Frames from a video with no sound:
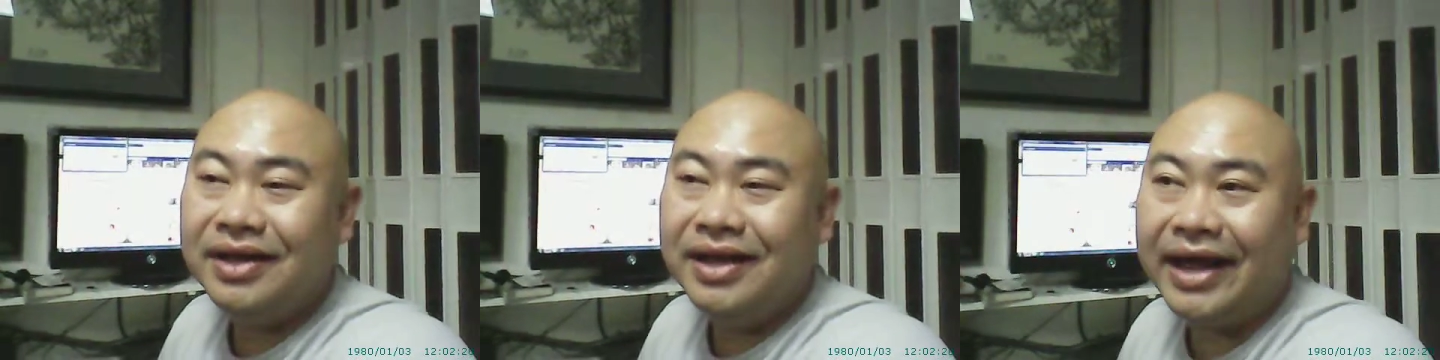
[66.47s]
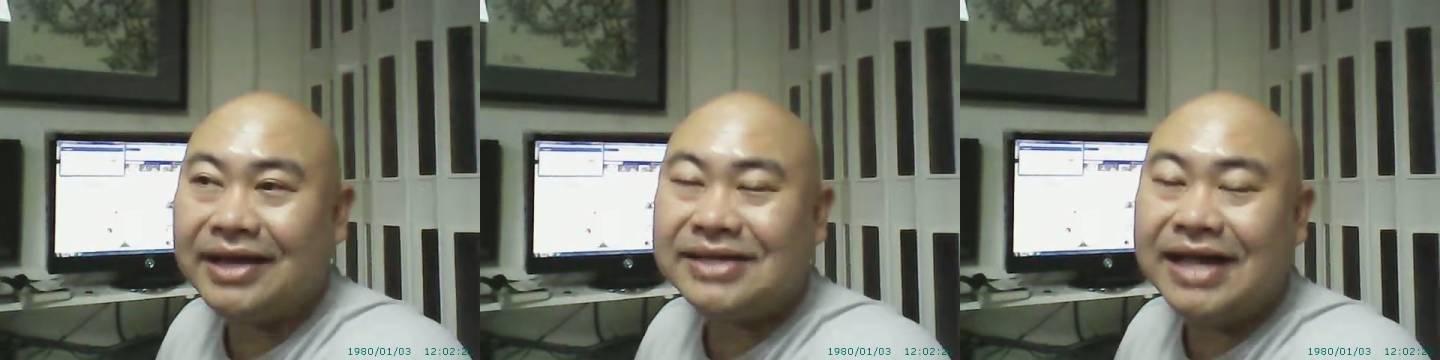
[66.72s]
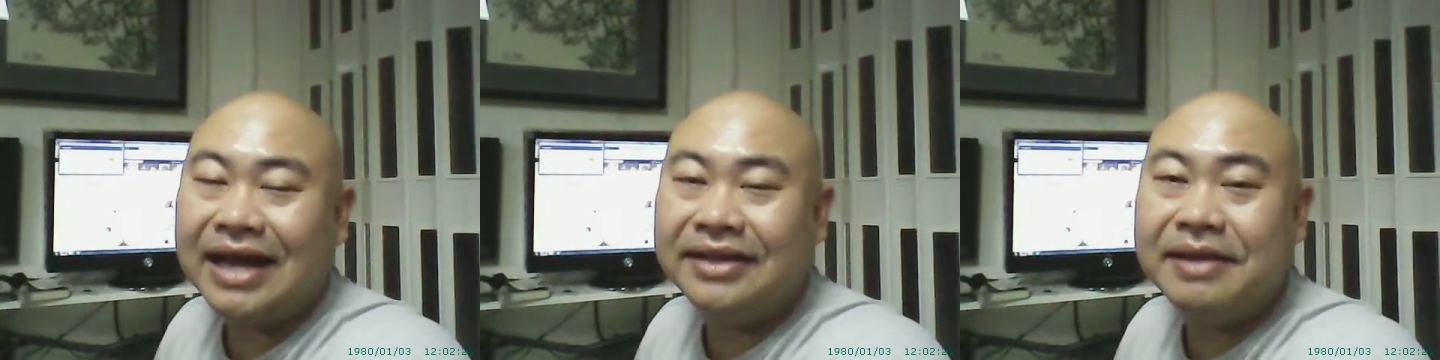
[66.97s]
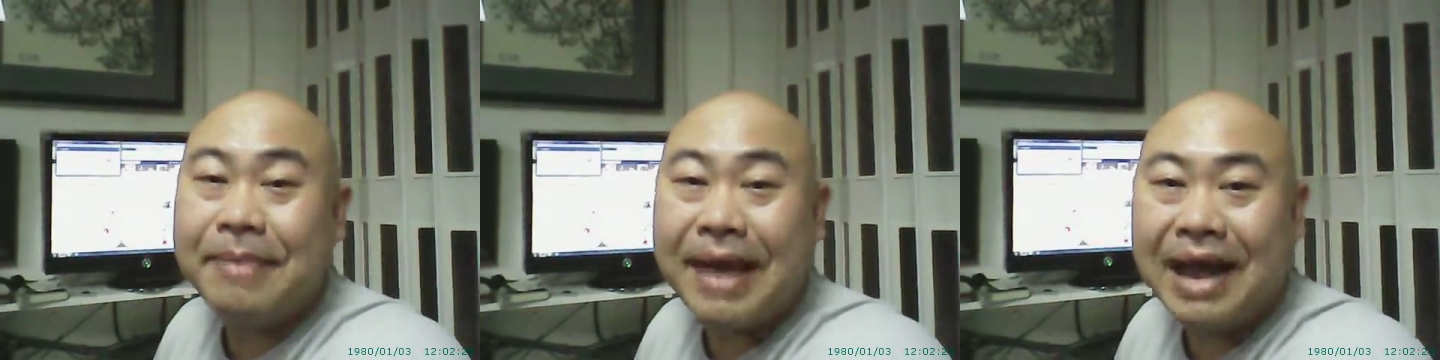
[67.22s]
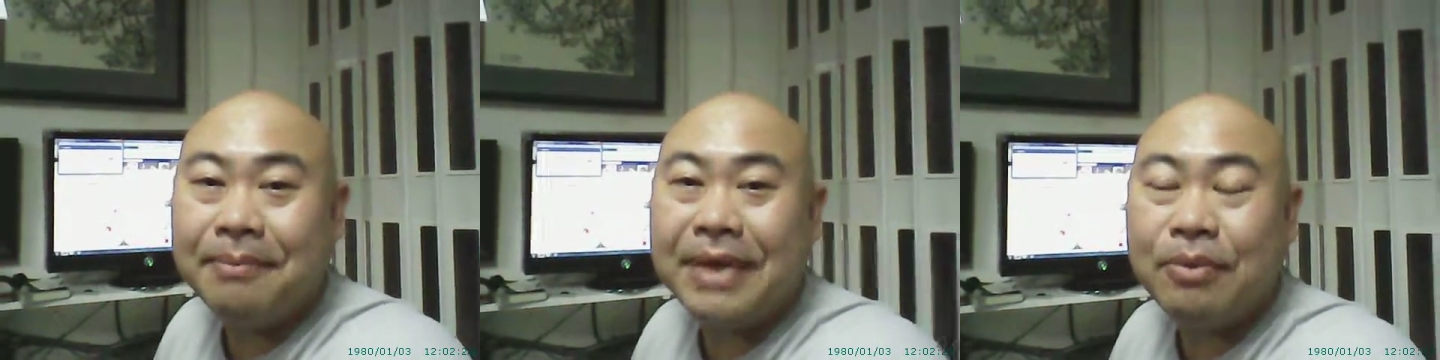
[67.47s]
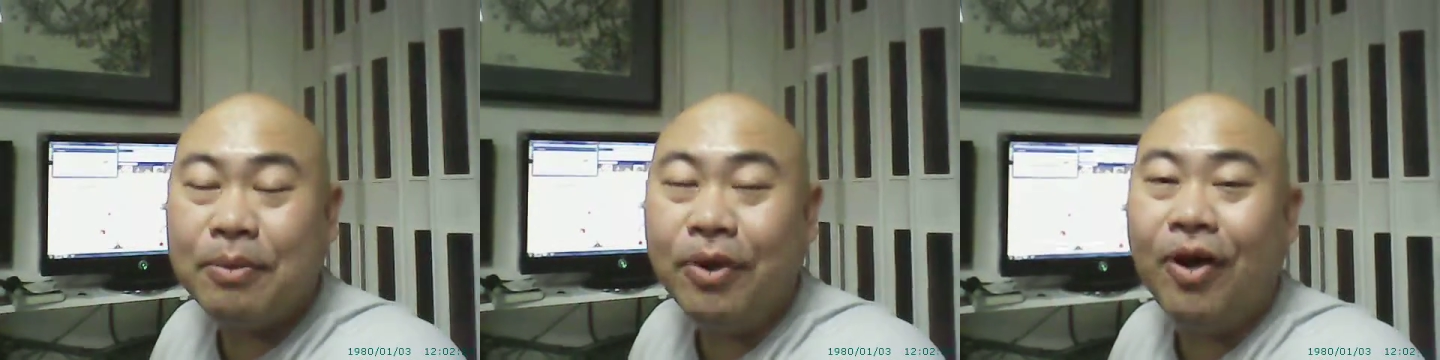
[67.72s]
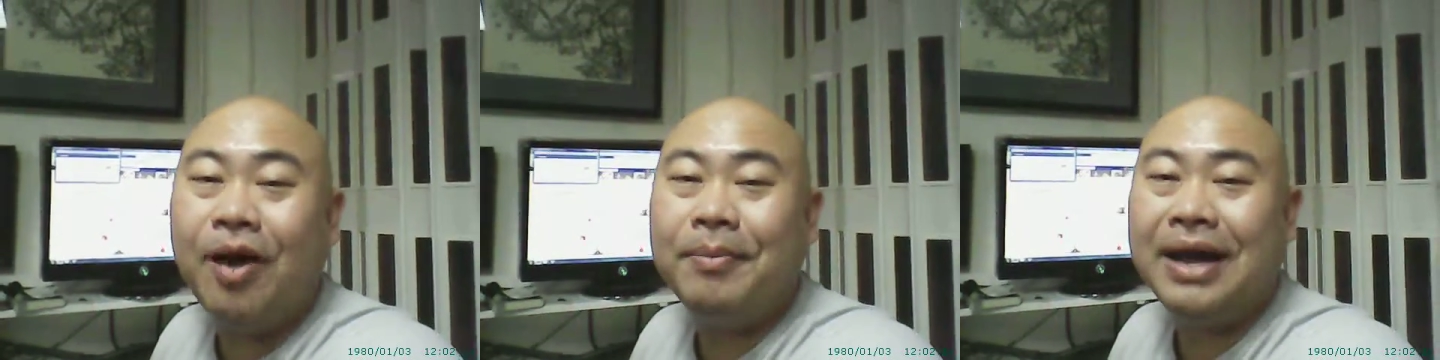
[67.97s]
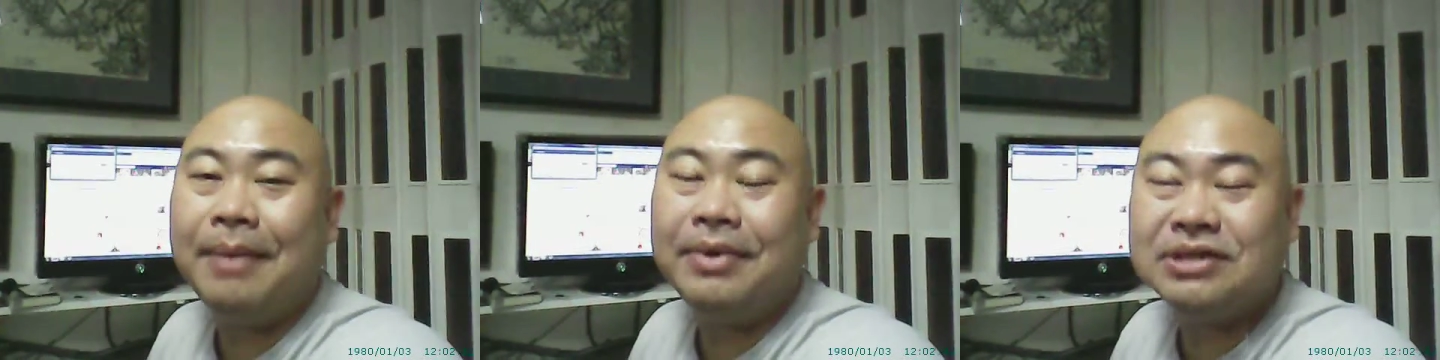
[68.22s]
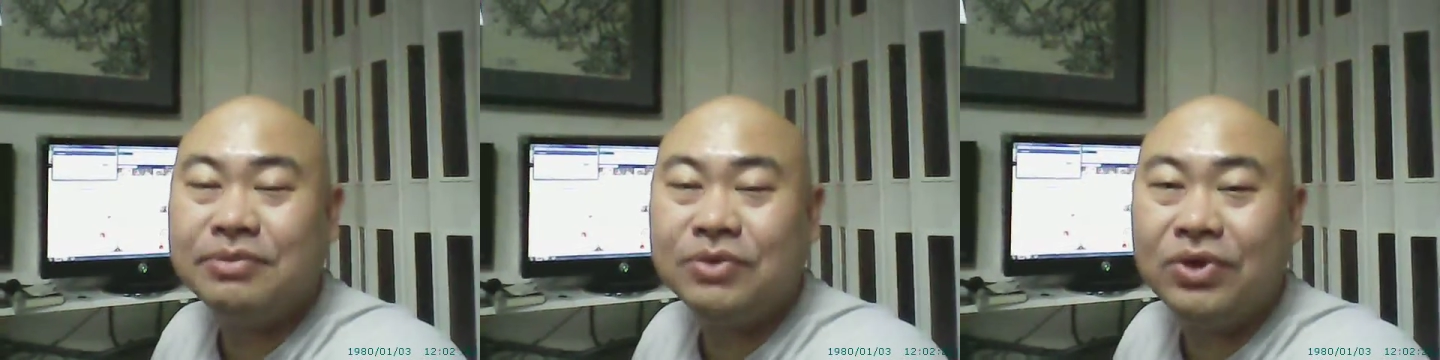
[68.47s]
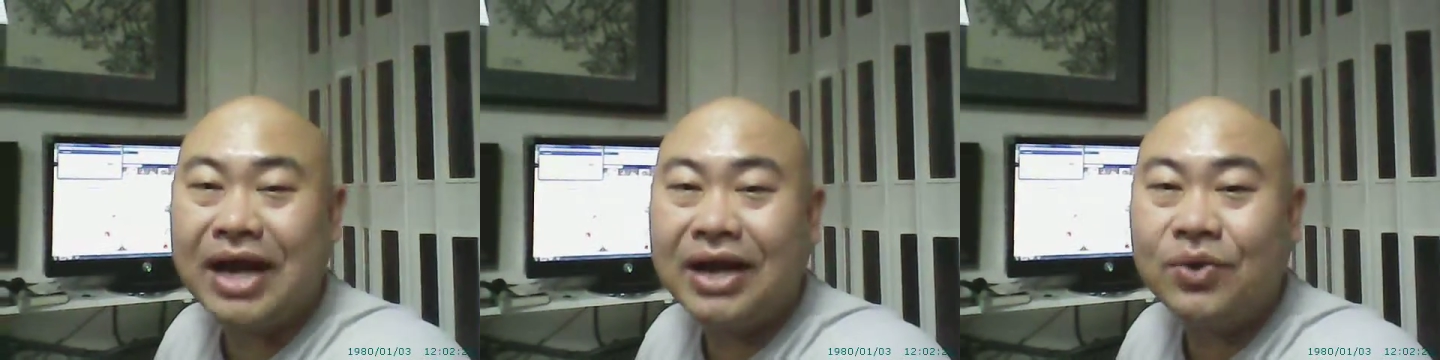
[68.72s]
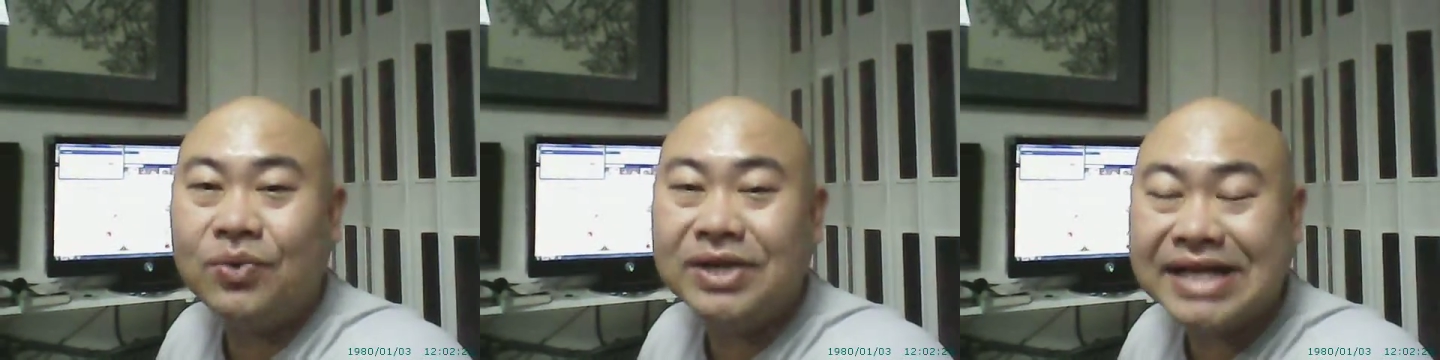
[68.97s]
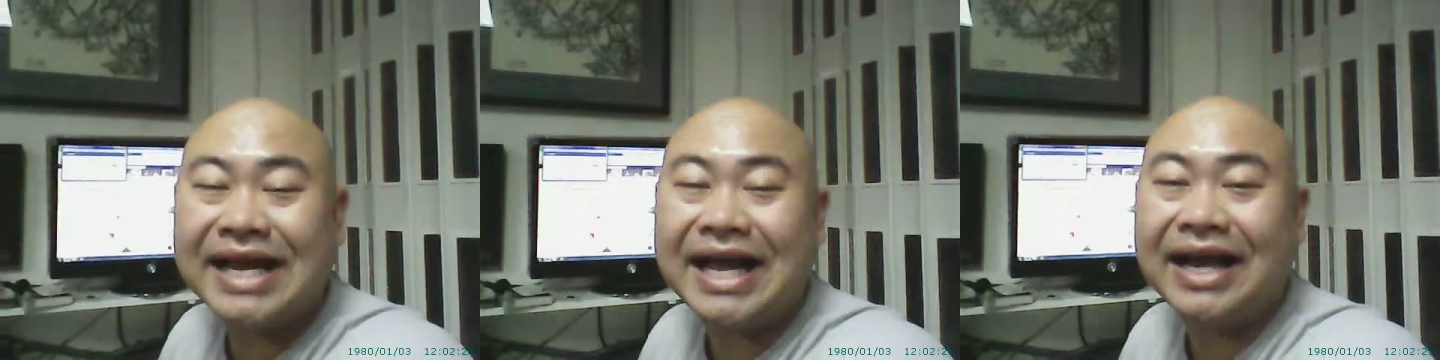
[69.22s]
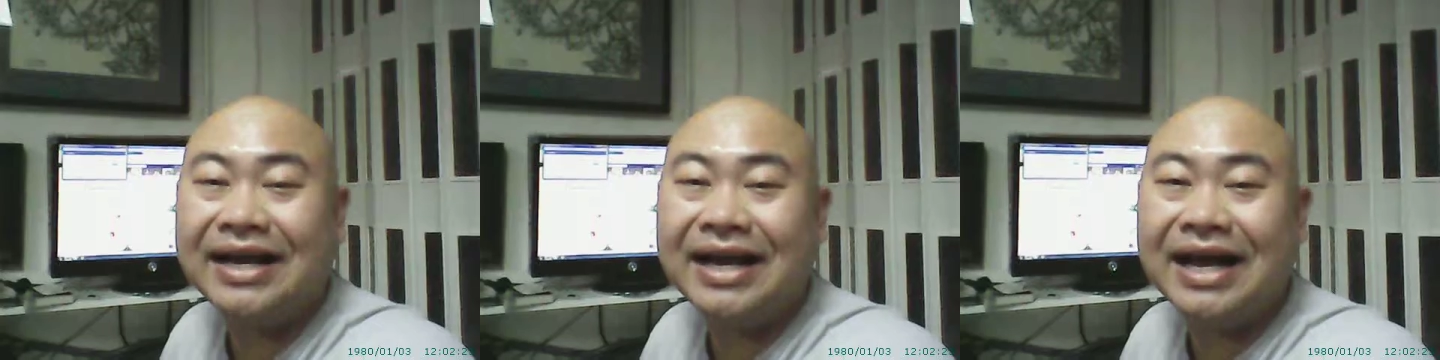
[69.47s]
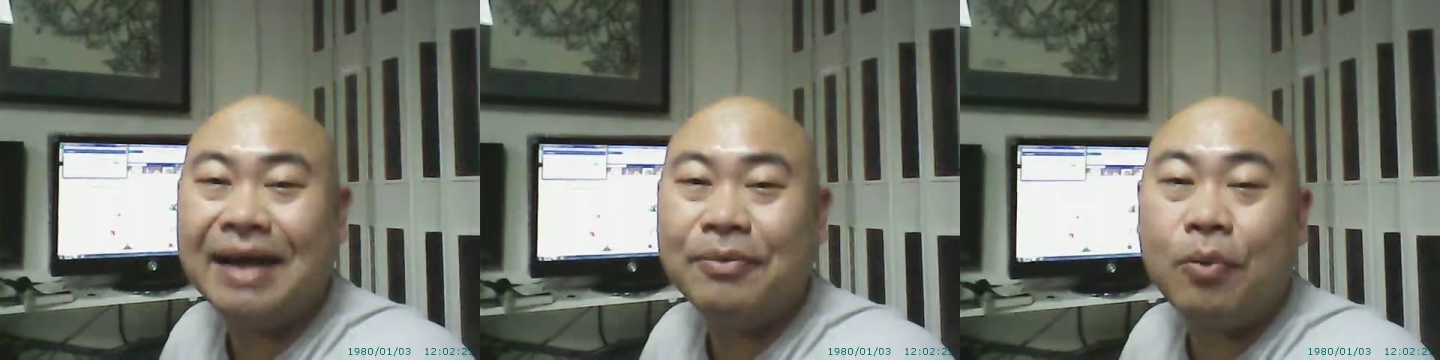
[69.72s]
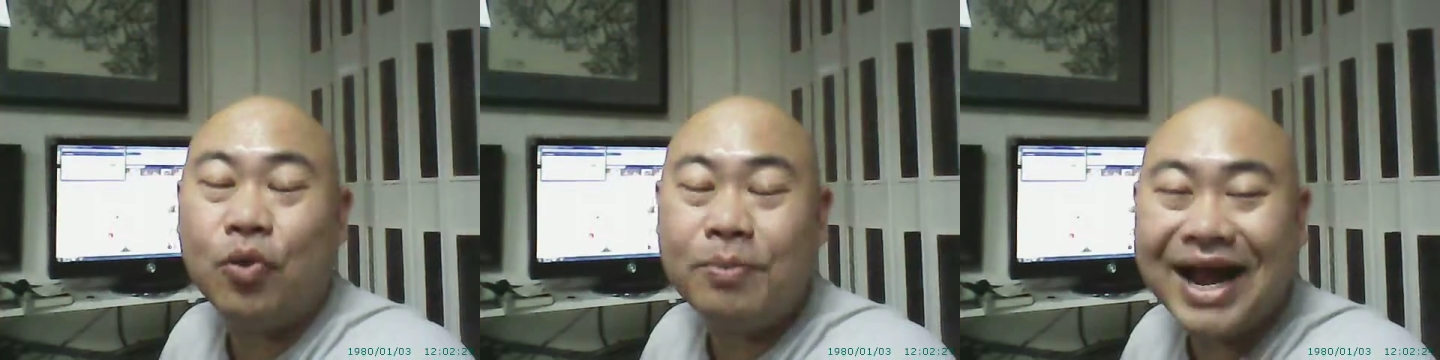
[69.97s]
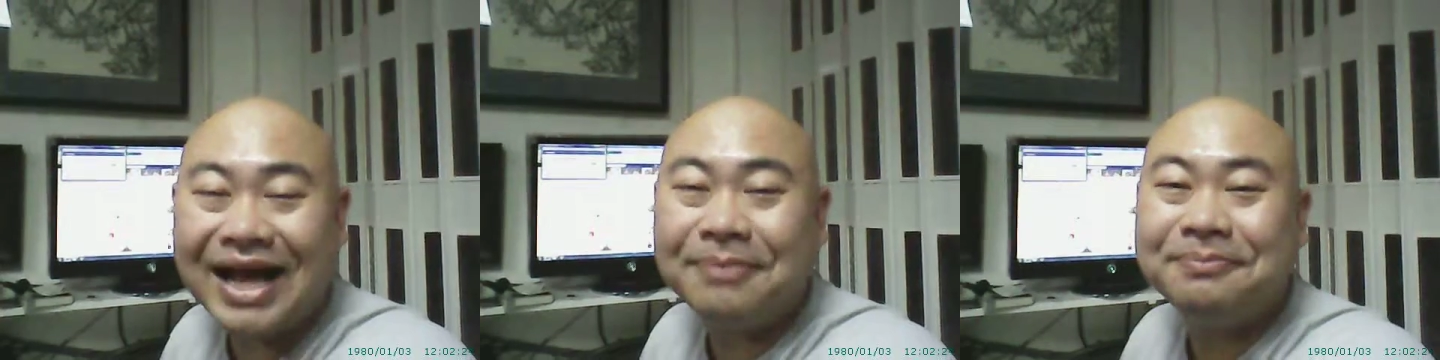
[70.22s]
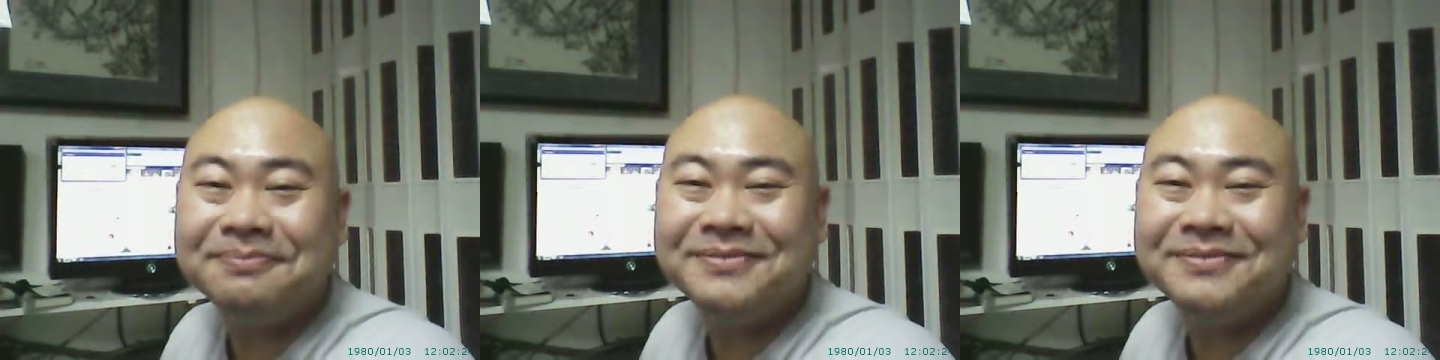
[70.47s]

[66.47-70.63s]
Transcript: เอกสารเตรียมแบบมาพร้อมๆนะครับเราจะมาดูนั่งดูดีไซน์กันนะครับขอบคุณมากครับ